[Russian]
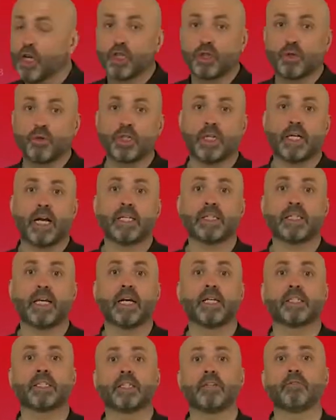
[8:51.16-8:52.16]
Что же
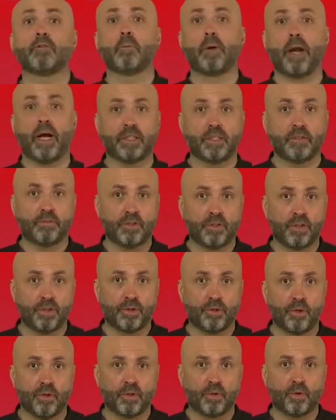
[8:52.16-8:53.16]
касается его братьев и
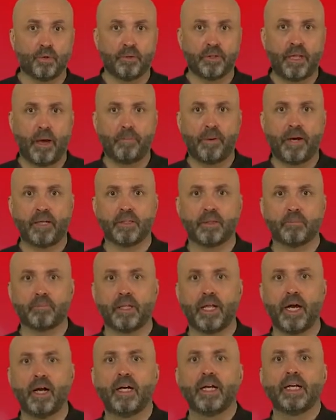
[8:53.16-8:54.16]
сестер, то у Бонапарта
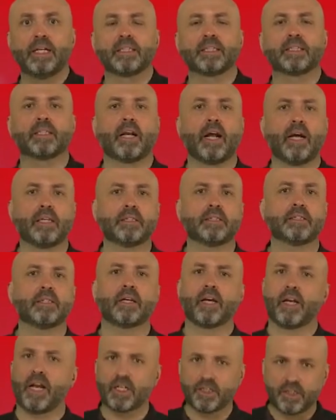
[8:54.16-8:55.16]
была страсть
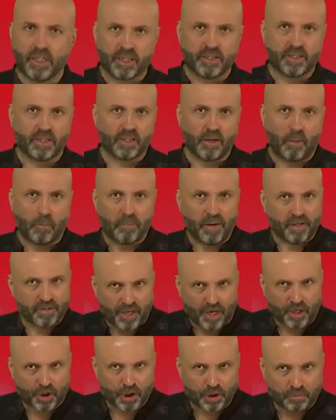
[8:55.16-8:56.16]
награждать их
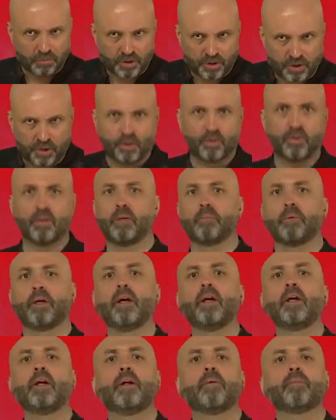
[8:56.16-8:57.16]
монаршими
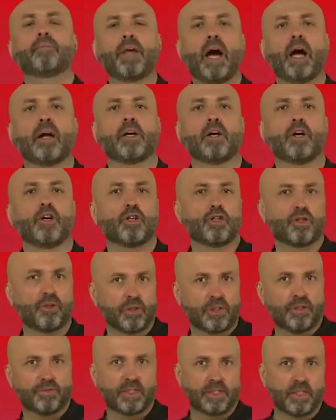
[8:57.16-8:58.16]
титулами. Так
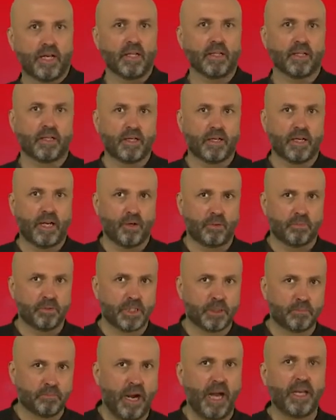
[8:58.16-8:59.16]
Жозеф стал королем
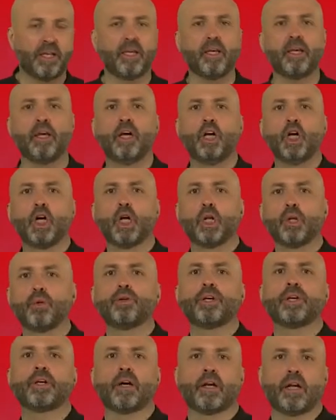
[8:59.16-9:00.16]
Испании,
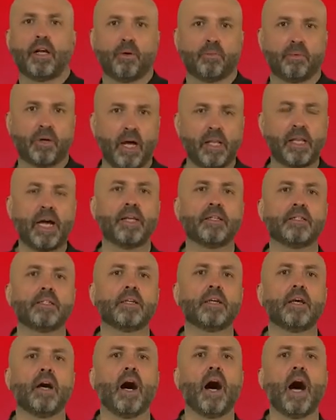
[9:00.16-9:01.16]
Луи – королем
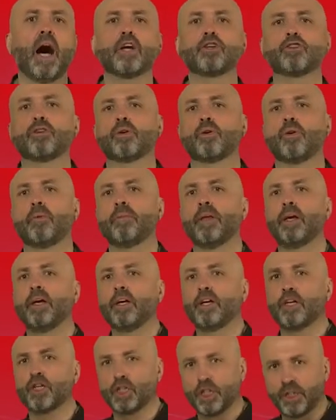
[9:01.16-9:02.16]
Голландии, а Жером,
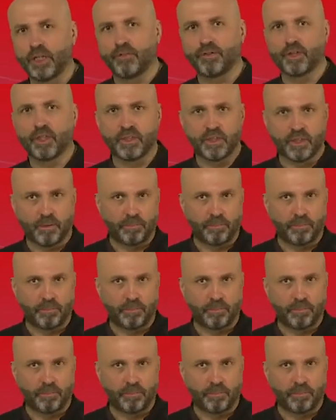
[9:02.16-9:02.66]
женившись